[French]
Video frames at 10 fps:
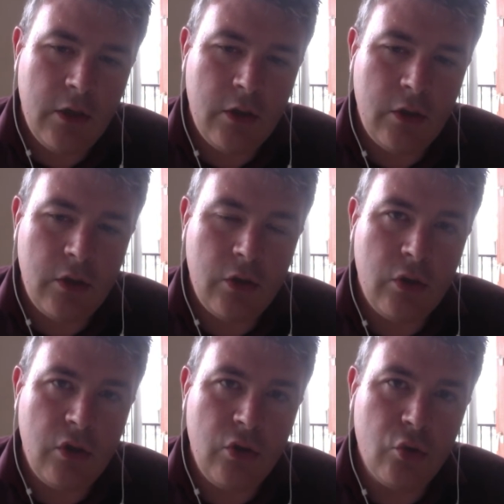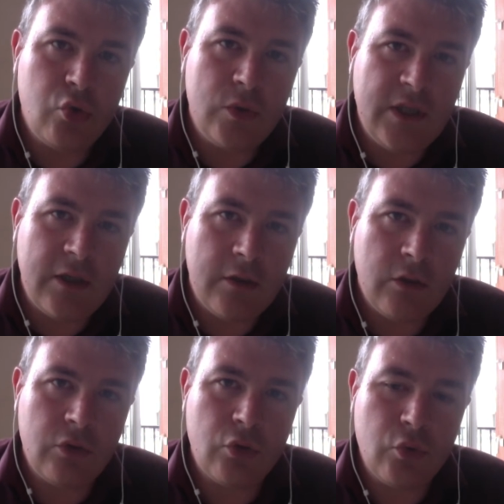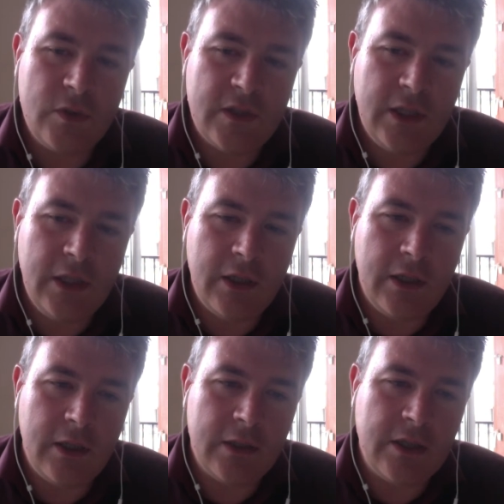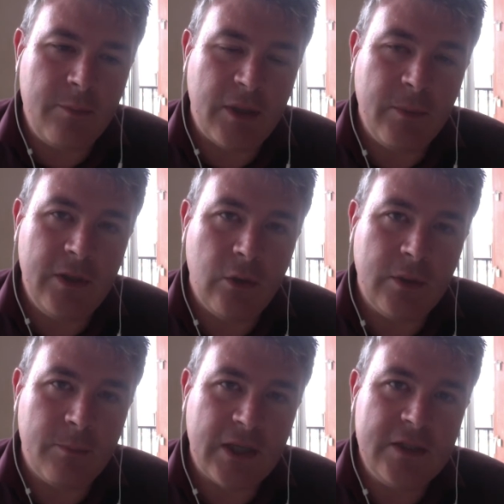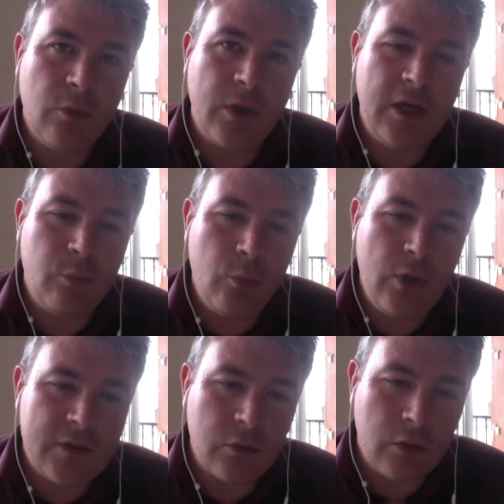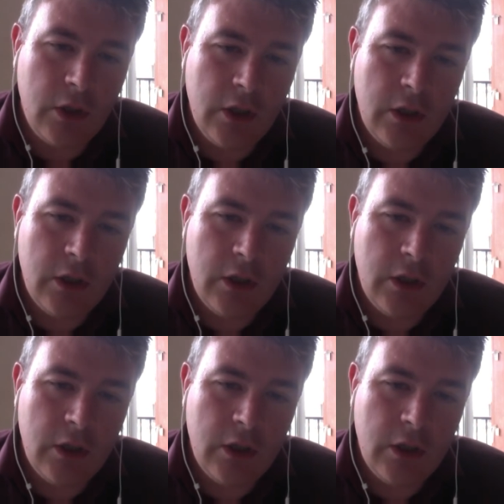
euh, le soutien dont jouissait un tel parti auprès de la population.